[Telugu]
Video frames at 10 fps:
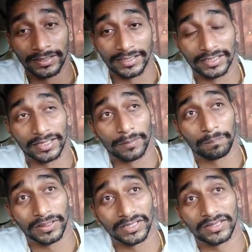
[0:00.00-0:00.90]
ఎందుకంటే
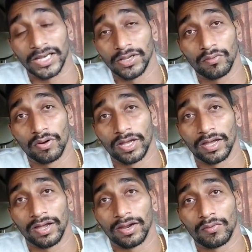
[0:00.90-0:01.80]
ప్రతి తల్లికి కూడా
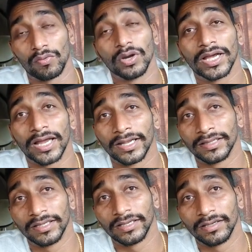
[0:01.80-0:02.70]
కొడుకు
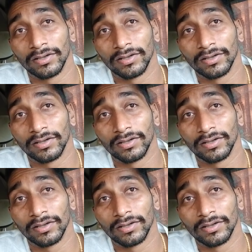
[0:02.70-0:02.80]
అనేది